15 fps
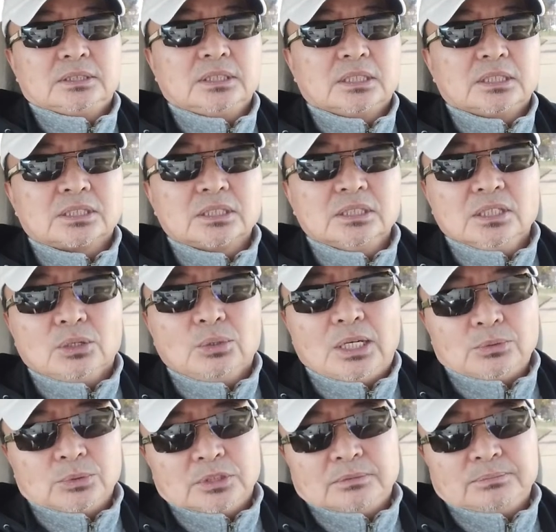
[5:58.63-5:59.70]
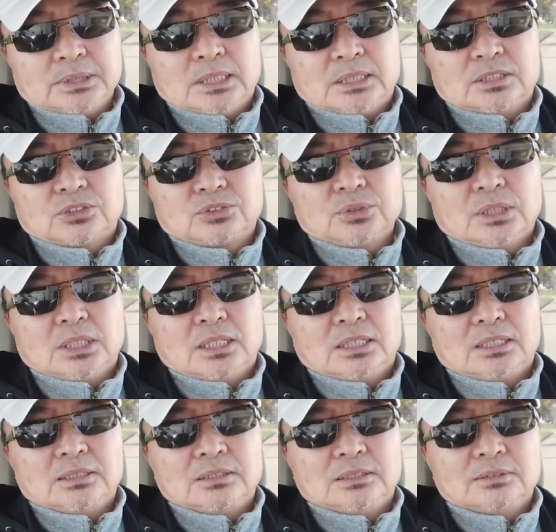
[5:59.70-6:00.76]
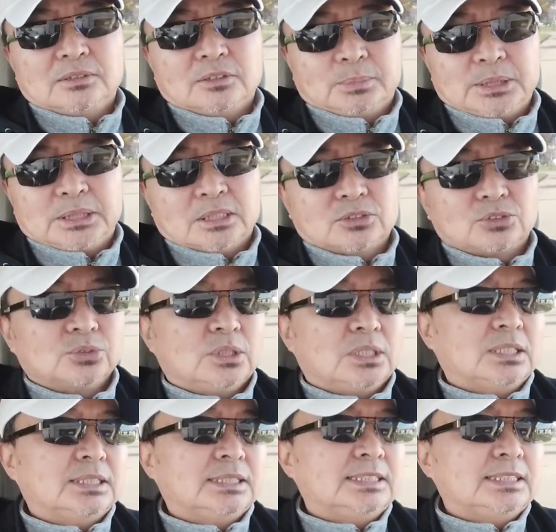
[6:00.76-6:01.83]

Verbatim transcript: 这个深的话我就不在这说，我不想说。